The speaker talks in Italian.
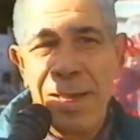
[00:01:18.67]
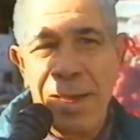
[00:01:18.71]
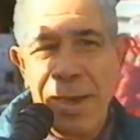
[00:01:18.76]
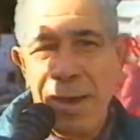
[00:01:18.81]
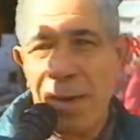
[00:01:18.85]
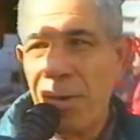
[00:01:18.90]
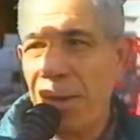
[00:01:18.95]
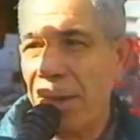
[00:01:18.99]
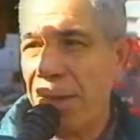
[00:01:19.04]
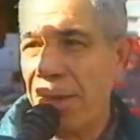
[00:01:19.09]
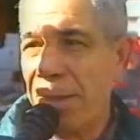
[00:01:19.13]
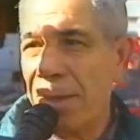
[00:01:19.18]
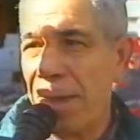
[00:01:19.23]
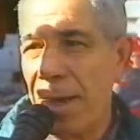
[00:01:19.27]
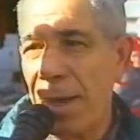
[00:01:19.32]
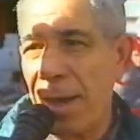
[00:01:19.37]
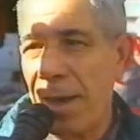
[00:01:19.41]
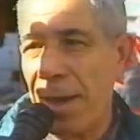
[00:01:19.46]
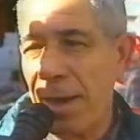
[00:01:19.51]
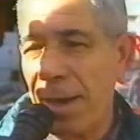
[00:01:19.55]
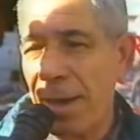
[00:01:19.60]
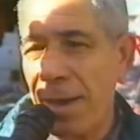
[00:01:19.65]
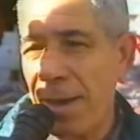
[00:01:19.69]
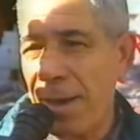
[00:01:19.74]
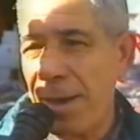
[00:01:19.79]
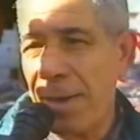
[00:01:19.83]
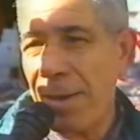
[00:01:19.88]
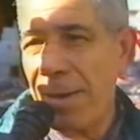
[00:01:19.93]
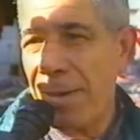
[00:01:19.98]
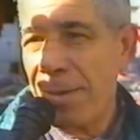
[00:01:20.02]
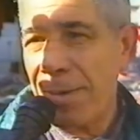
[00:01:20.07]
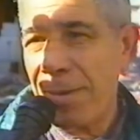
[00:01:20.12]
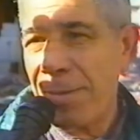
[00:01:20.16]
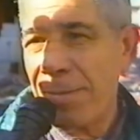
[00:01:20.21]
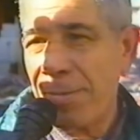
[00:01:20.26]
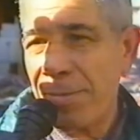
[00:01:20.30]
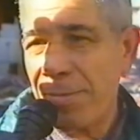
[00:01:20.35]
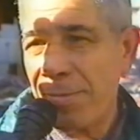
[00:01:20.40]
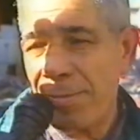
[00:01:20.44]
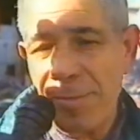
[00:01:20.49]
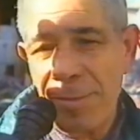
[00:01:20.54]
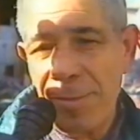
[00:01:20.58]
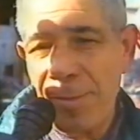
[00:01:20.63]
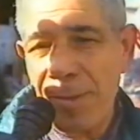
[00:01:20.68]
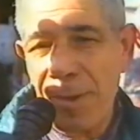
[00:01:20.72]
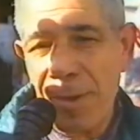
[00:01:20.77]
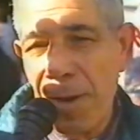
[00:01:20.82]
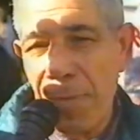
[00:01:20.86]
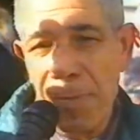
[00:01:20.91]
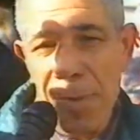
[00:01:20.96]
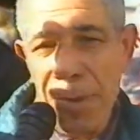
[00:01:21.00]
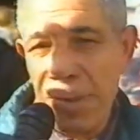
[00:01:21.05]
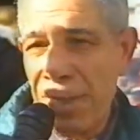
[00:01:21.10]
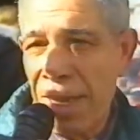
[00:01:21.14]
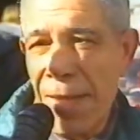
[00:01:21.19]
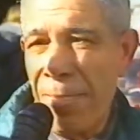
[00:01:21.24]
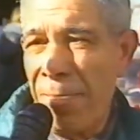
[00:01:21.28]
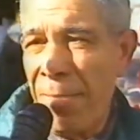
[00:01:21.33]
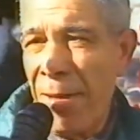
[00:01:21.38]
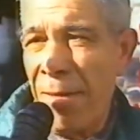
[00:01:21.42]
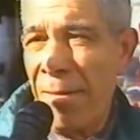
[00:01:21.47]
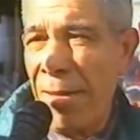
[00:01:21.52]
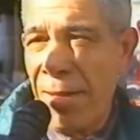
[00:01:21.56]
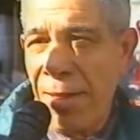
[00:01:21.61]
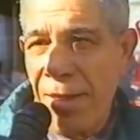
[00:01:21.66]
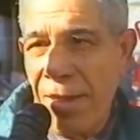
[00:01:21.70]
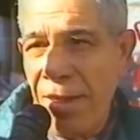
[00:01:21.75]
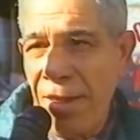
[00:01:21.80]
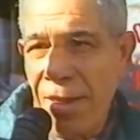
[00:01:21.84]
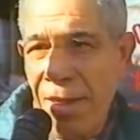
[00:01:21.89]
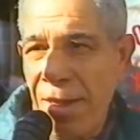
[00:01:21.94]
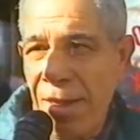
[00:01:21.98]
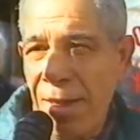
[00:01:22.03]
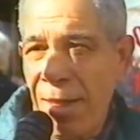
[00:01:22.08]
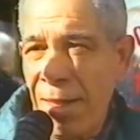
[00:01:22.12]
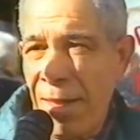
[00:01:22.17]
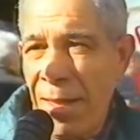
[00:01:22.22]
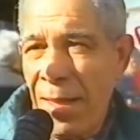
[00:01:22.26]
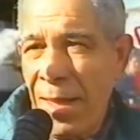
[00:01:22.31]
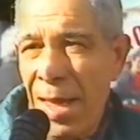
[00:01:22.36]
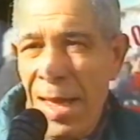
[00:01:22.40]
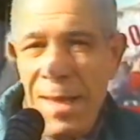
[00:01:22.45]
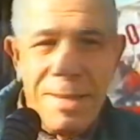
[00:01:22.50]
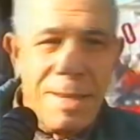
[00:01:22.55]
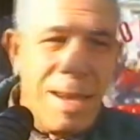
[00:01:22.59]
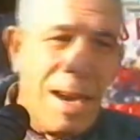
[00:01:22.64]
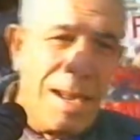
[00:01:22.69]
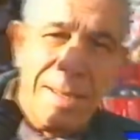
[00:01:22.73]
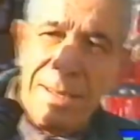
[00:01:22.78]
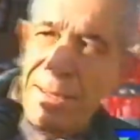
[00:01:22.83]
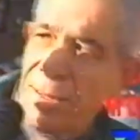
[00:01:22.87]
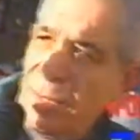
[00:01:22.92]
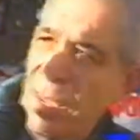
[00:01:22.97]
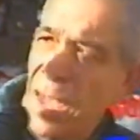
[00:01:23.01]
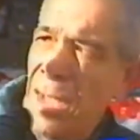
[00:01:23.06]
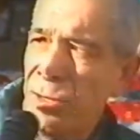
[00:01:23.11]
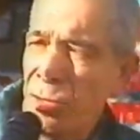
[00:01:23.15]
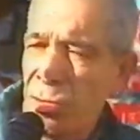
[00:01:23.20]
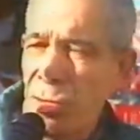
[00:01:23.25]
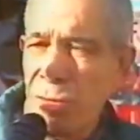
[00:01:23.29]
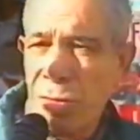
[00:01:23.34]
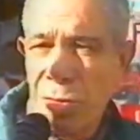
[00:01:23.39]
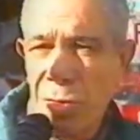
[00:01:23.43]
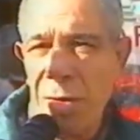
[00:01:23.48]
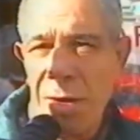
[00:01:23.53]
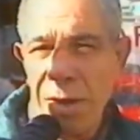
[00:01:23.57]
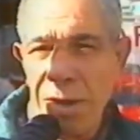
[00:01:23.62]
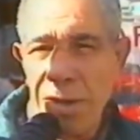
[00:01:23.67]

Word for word: quindi non potrebbe essere a disagio suo.